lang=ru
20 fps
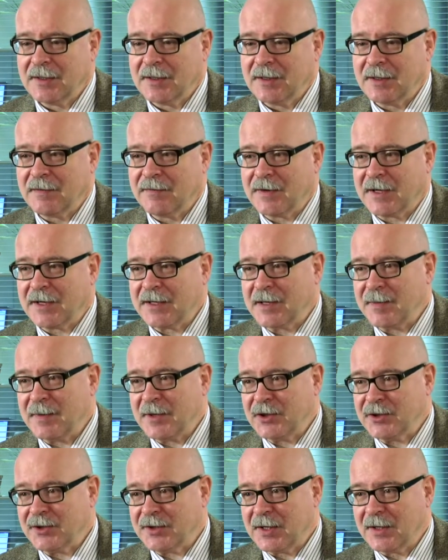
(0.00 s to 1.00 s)
э, в
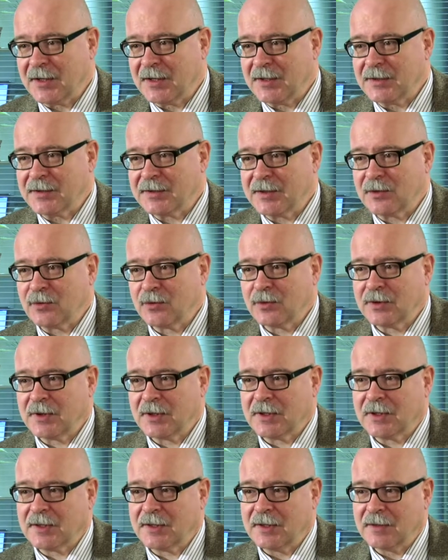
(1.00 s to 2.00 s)
академических
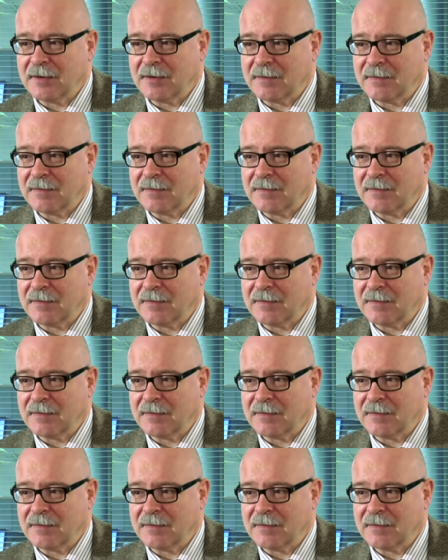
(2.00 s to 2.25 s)
институтах, э,